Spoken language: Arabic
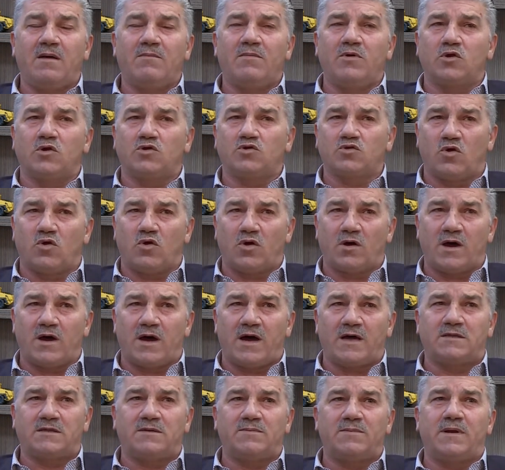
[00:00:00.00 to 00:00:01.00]
من
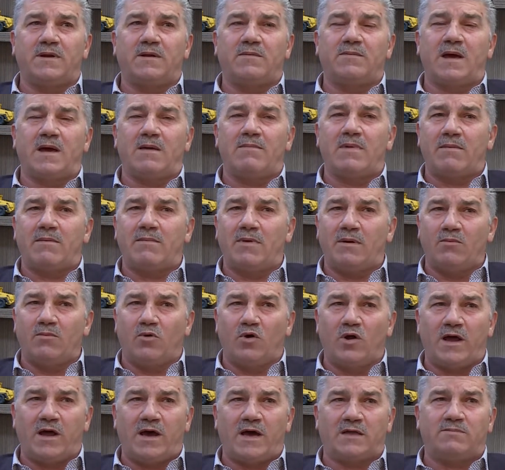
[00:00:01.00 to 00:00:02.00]
الطرقات من امام
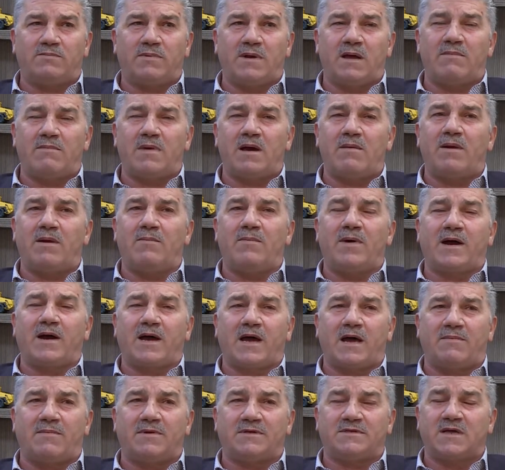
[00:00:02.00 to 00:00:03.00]
المولات من امام
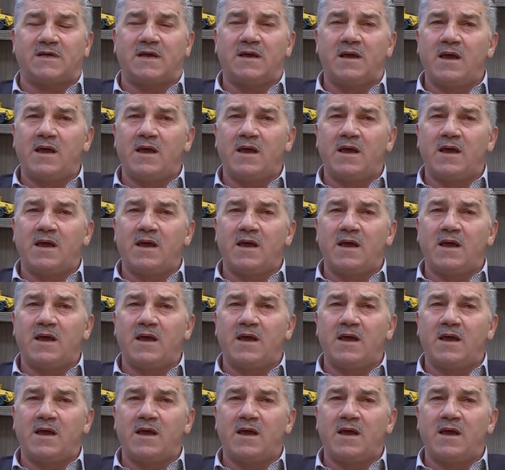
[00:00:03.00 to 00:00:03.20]
المخابز